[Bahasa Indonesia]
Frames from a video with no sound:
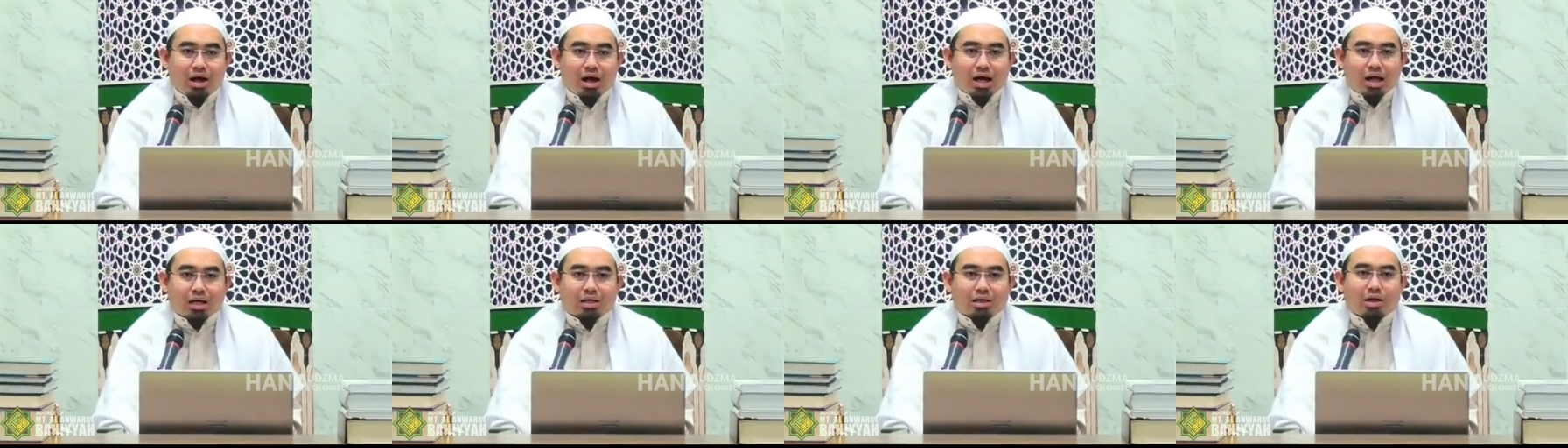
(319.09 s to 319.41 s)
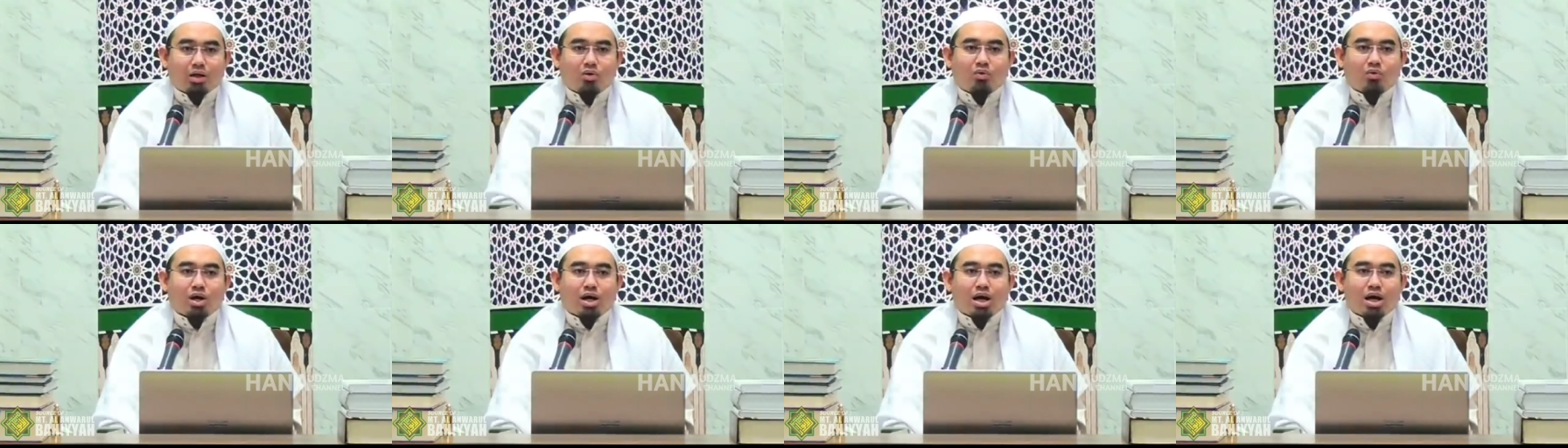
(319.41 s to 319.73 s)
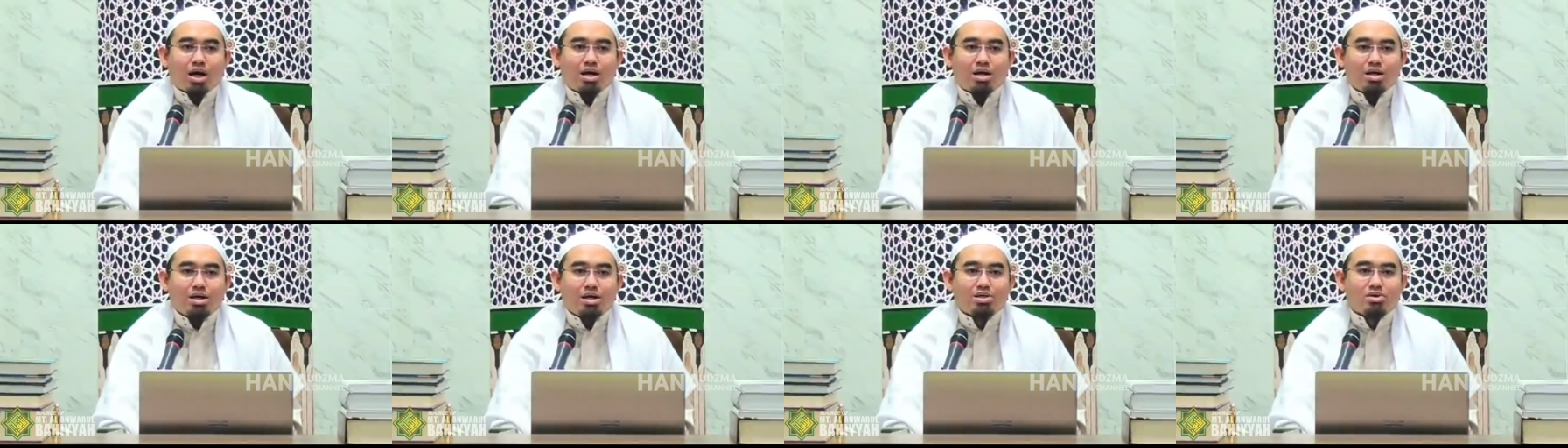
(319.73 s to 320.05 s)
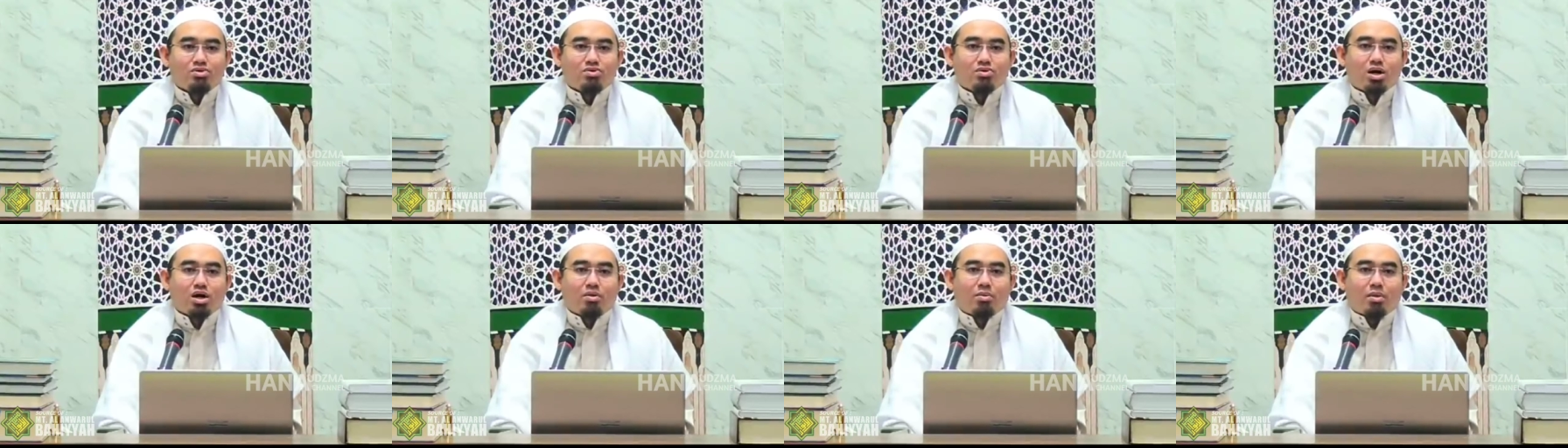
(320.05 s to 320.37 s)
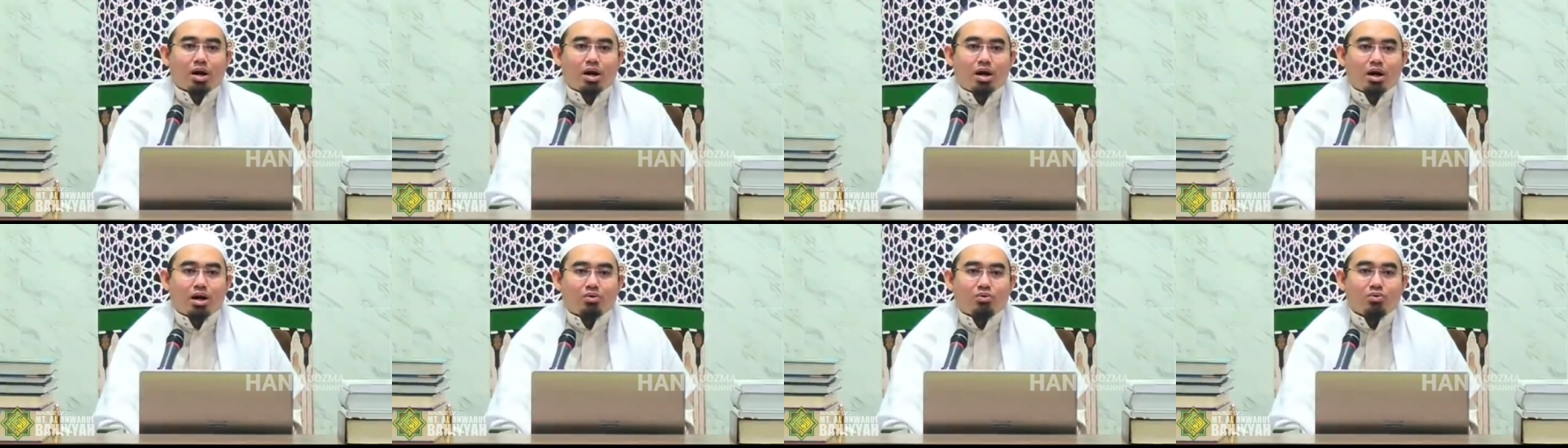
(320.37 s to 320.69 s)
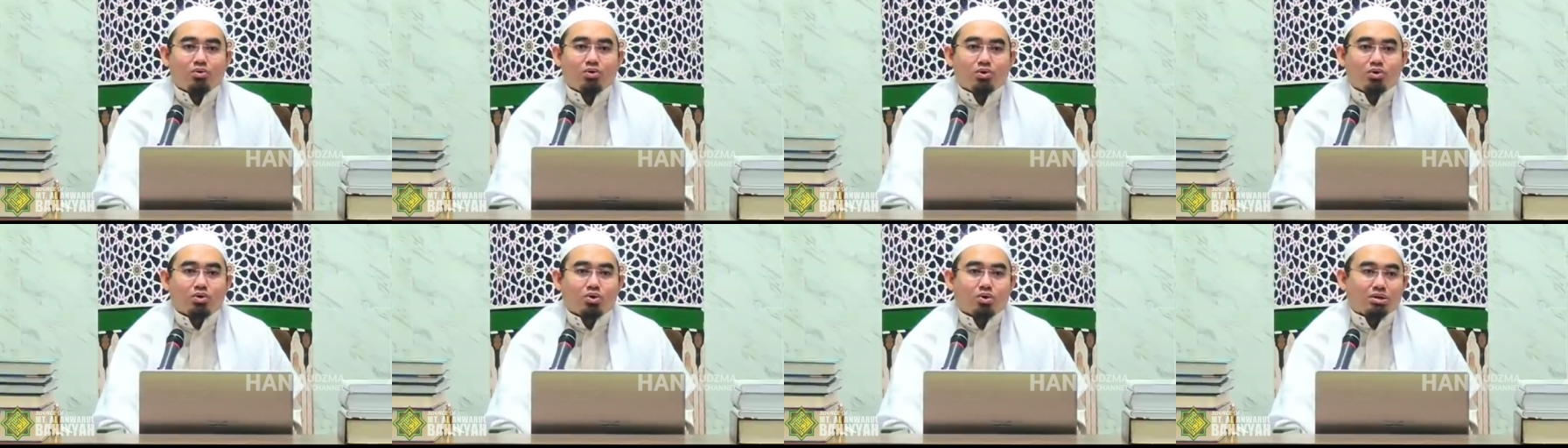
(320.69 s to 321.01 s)
ataukah dia juga
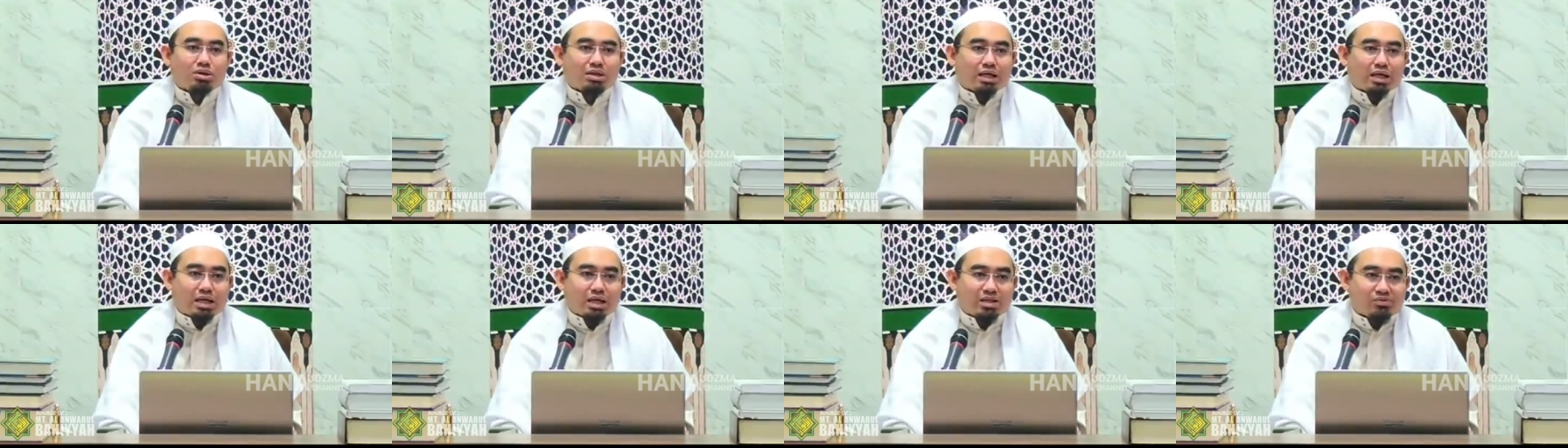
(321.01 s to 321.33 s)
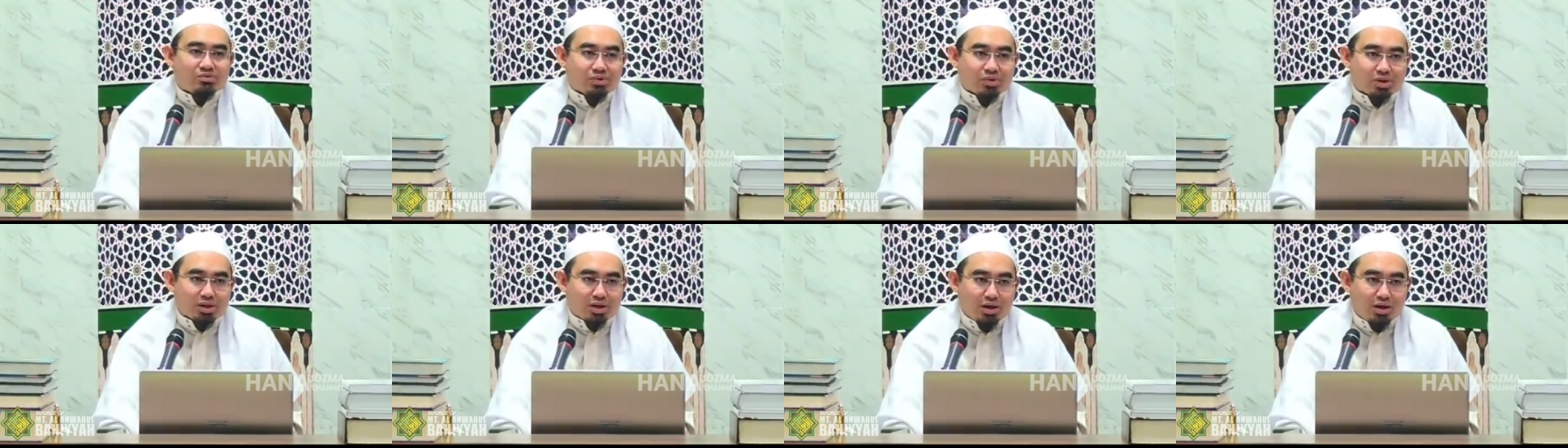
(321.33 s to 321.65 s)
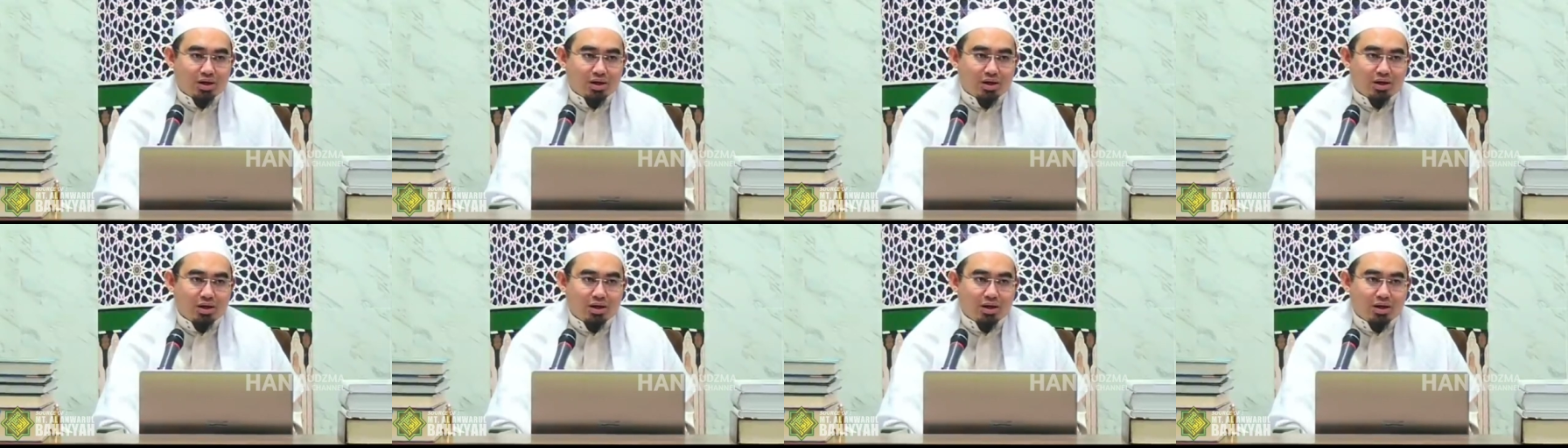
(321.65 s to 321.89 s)
berlaku untuk zakat fitrah?